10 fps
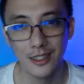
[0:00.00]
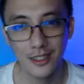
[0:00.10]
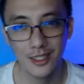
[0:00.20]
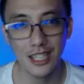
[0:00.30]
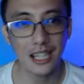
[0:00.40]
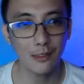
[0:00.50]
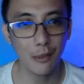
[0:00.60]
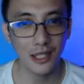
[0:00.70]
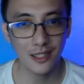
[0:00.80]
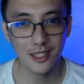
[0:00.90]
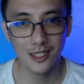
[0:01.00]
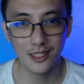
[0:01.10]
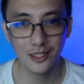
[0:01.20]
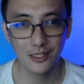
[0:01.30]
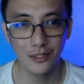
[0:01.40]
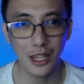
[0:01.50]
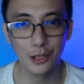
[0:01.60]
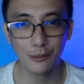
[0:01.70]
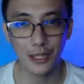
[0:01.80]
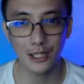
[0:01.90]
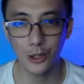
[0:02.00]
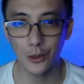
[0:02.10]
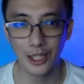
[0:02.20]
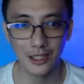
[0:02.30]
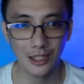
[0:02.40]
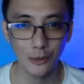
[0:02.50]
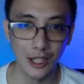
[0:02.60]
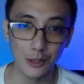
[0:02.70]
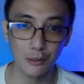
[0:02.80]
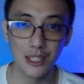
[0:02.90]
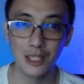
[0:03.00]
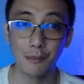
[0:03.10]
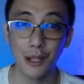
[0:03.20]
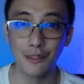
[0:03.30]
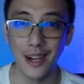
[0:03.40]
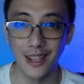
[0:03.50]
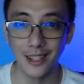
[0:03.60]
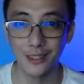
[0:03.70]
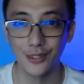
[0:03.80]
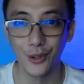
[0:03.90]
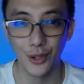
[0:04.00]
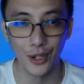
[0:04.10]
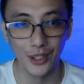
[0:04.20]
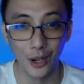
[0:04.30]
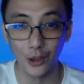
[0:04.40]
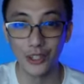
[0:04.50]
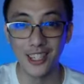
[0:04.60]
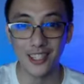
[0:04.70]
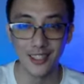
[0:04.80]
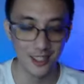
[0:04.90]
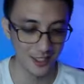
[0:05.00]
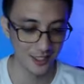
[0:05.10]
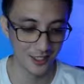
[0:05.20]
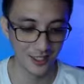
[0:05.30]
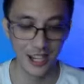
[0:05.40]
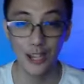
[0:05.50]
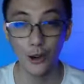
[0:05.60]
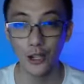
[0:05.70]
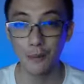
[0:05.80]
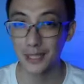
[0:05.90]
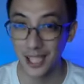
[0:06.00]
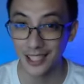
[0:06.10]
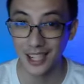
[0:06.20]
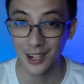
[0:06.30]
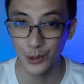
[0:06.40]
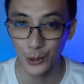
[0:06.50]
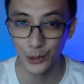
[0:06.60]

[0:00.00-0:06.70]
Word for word: statements without me knowing it and without me simplifying it for the audience. Ayoko na pasakitan ng ulo